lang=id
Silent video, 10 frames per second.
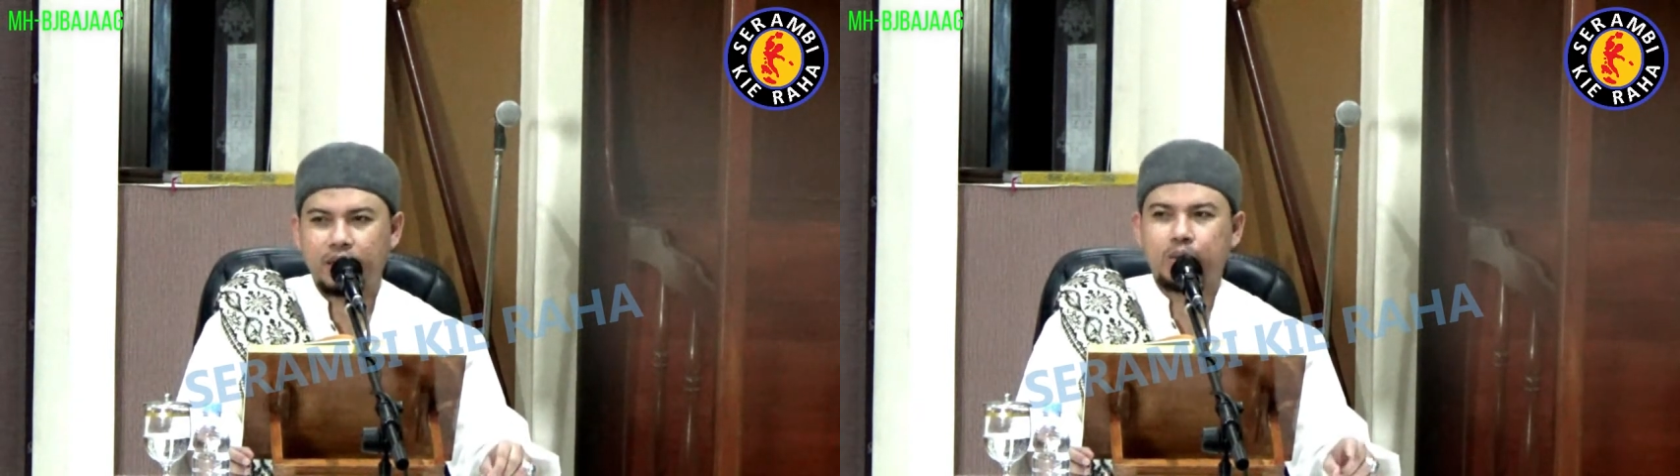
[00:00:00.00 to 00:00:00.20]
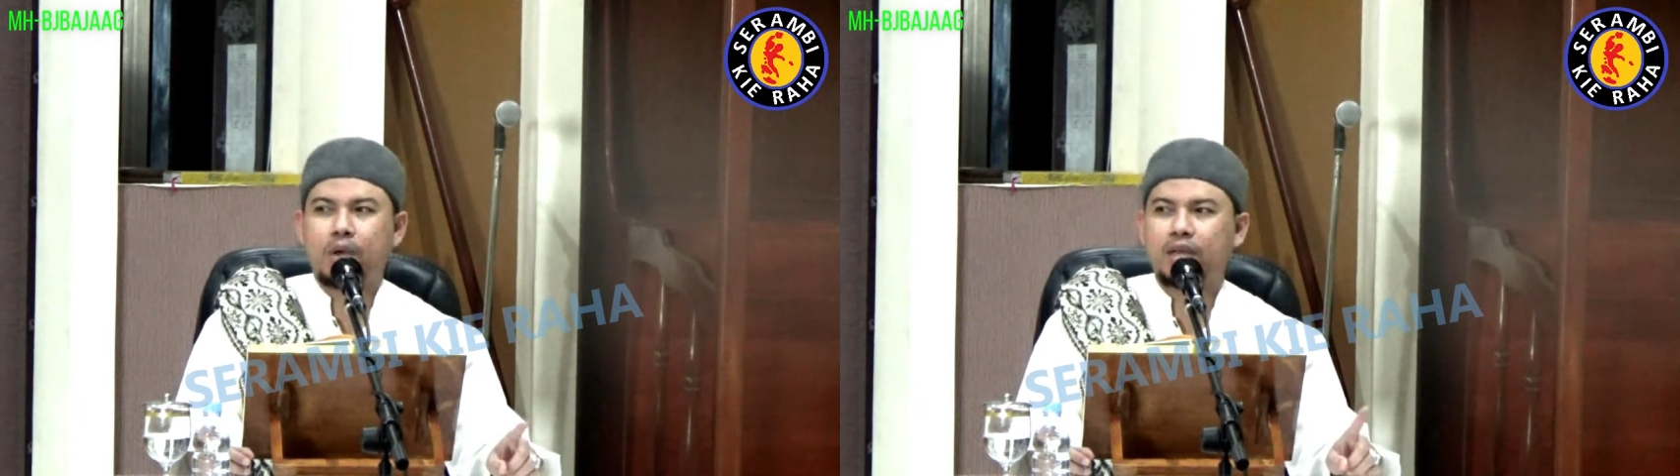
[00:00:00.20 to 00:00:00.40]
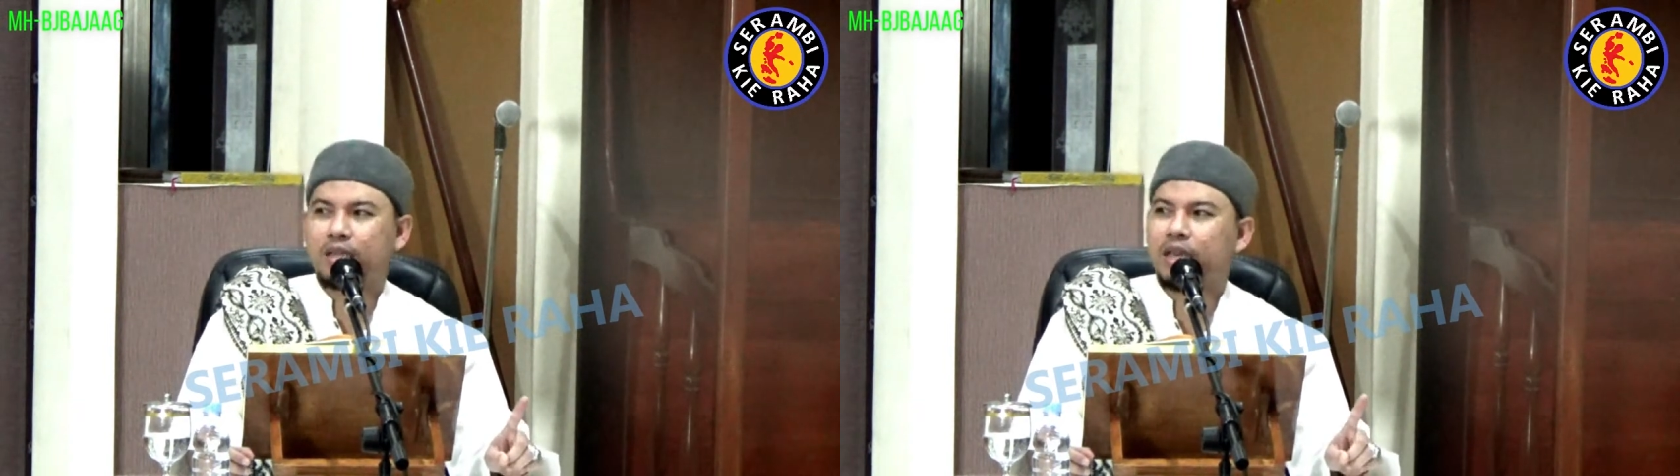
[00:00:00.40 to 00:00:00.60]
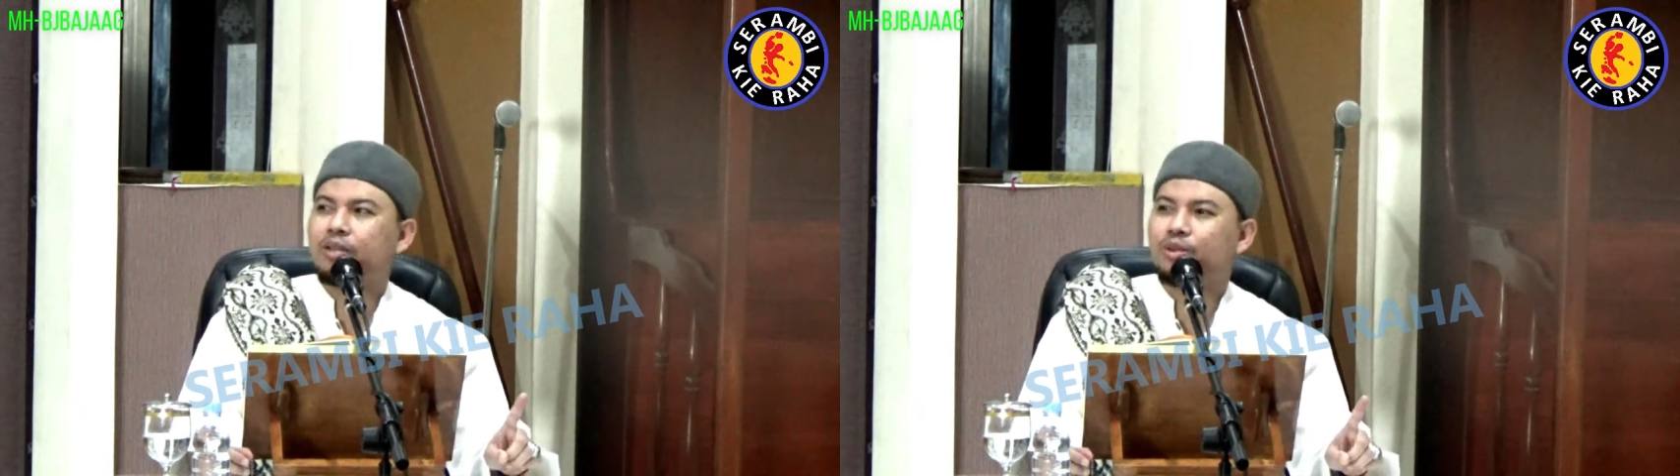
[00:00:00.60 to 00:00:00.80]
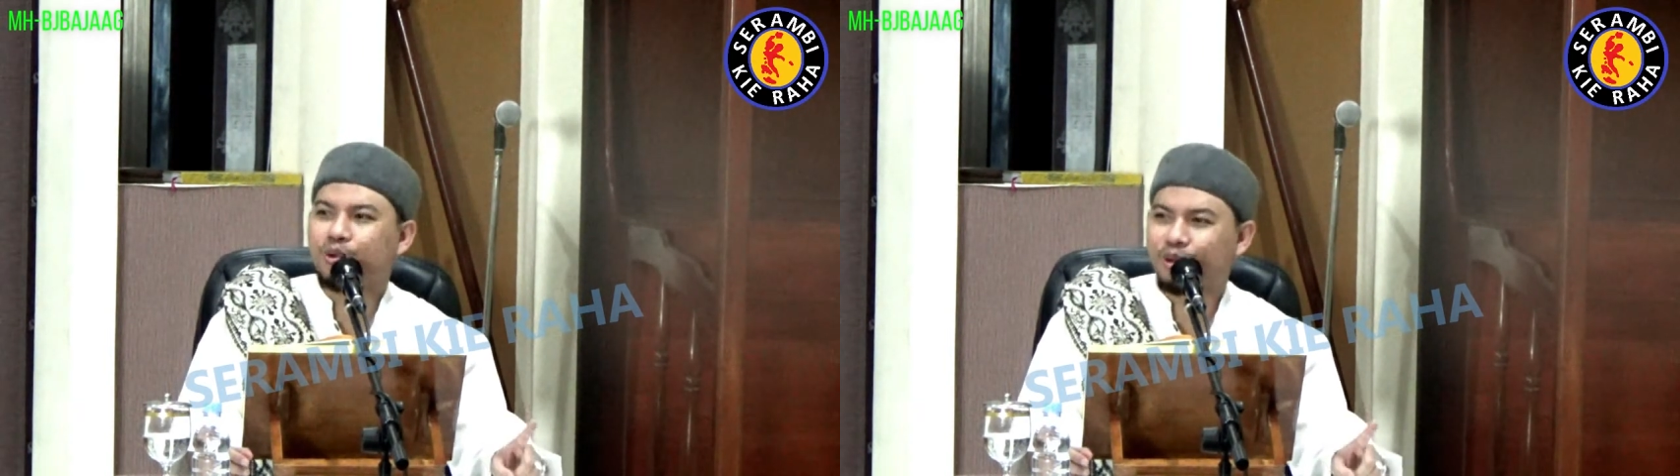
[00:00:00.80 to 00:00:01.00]
di masa
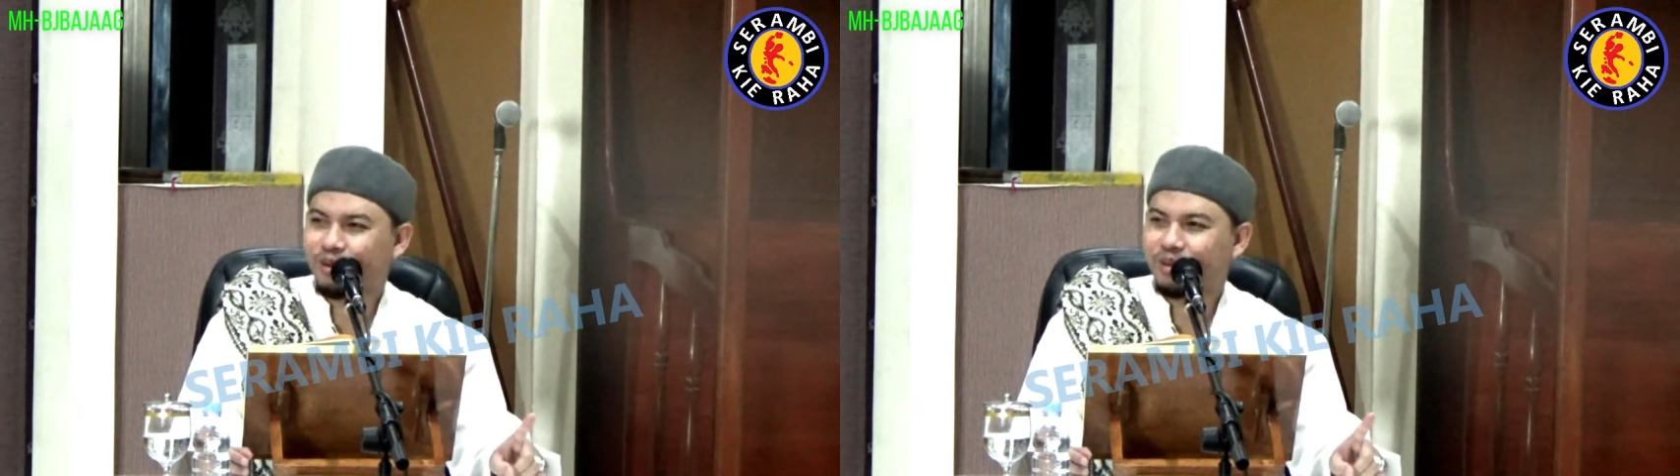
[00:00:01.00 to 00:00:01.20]
itu.